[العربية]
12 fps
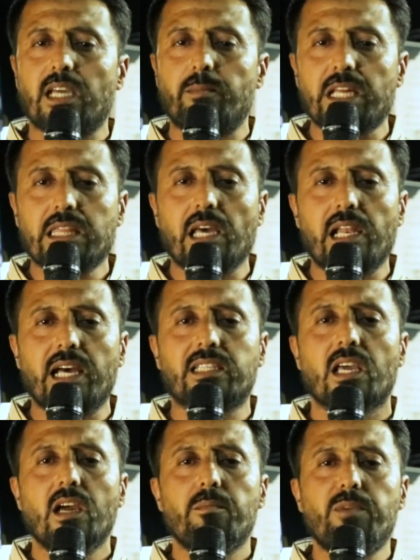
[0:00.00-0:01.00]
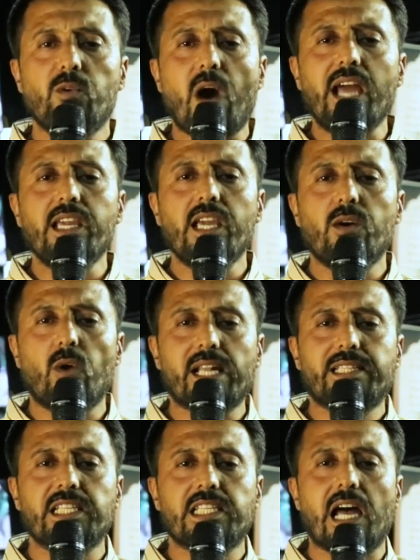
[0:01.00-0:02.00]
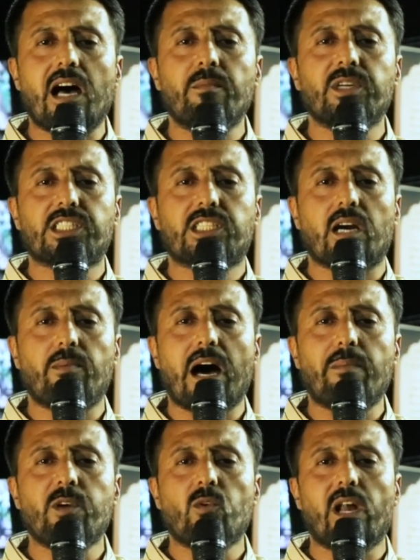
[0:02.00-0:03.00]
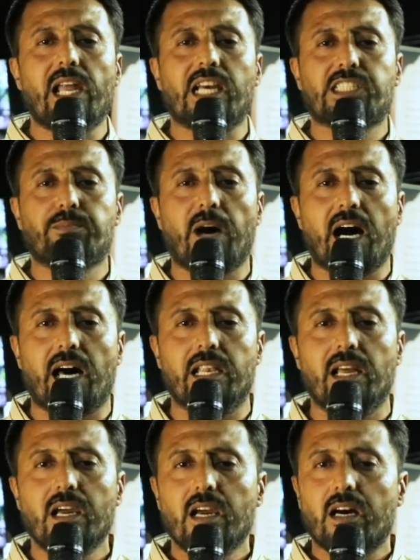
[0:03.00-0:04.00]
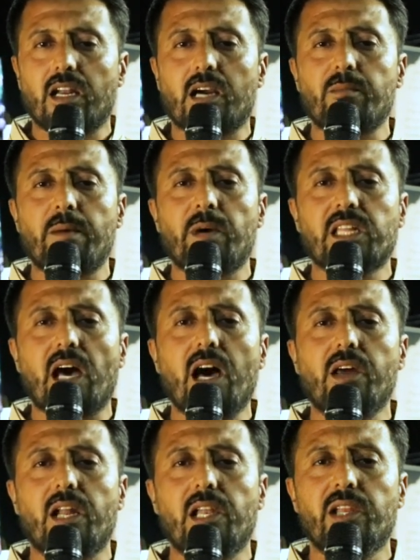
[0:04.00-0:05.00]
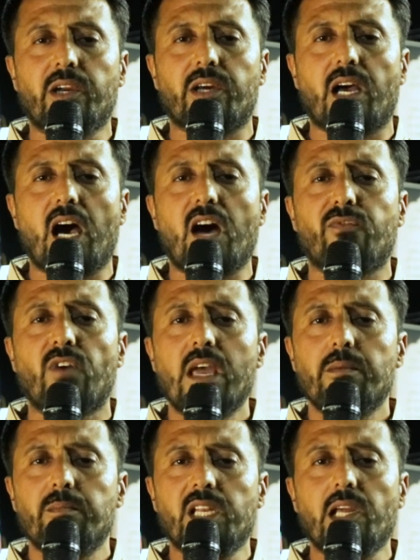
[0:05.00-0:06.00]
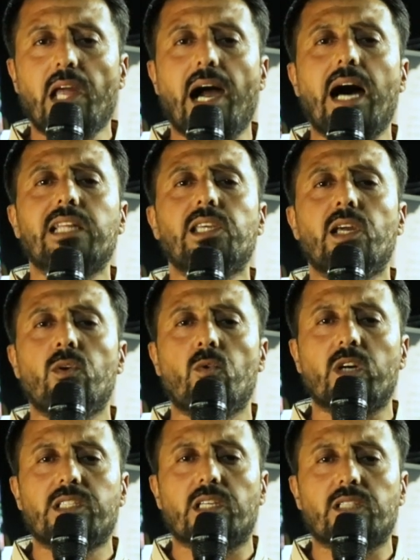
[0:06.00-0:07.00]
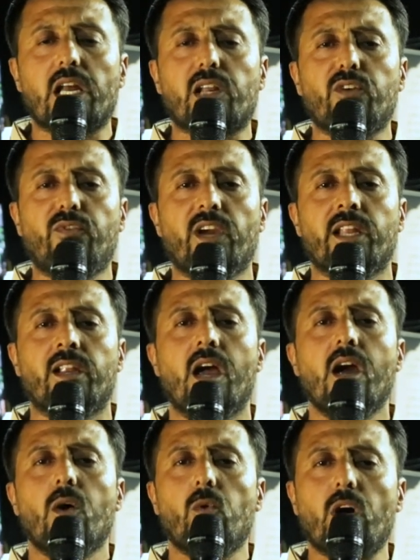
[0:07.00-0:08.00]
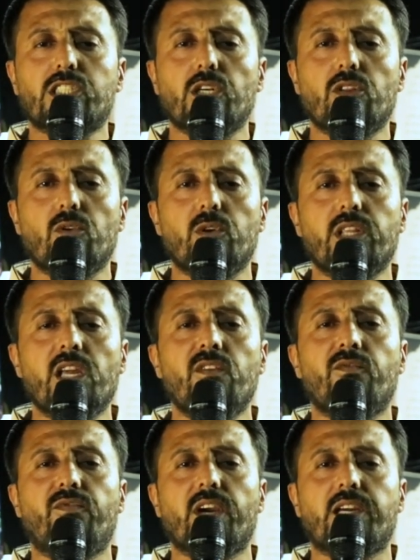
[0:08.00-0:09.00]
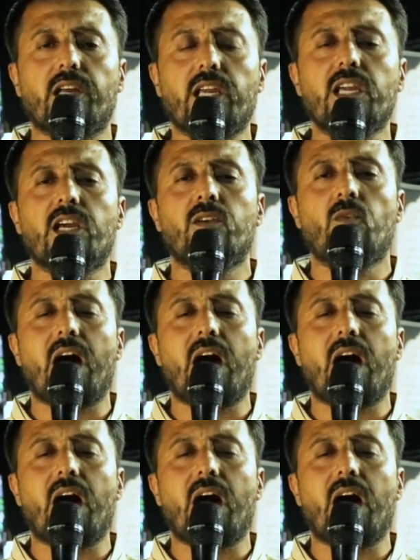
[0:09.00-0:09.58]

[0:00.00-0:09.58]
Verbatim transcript: تمثلت بوعي والتزام الشباب والأشبال رغم مظاهر الانحراف من إلحاد وتطرف وشذوذ فكري